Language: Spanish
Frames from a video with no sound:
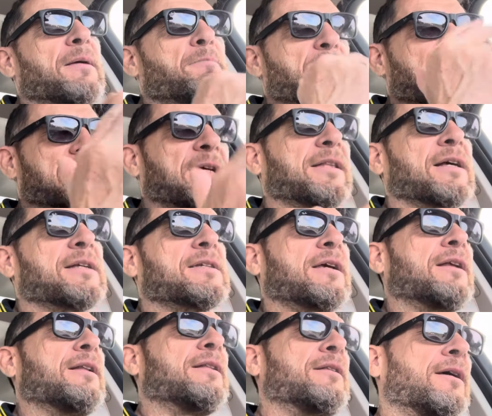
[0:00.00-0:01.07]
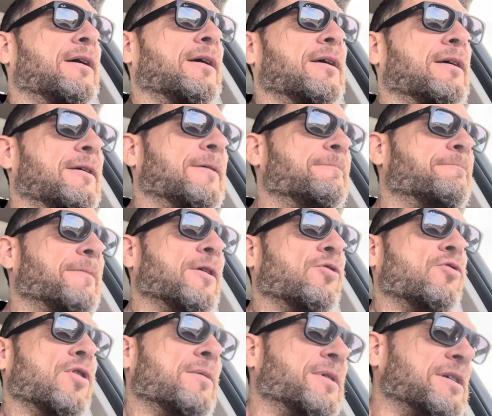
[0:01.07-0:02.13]
Visitas el
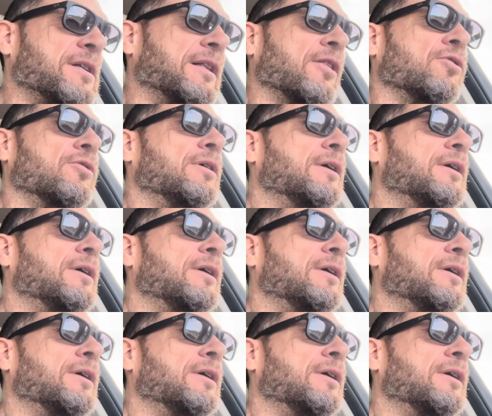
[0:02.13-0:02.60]
o he visitado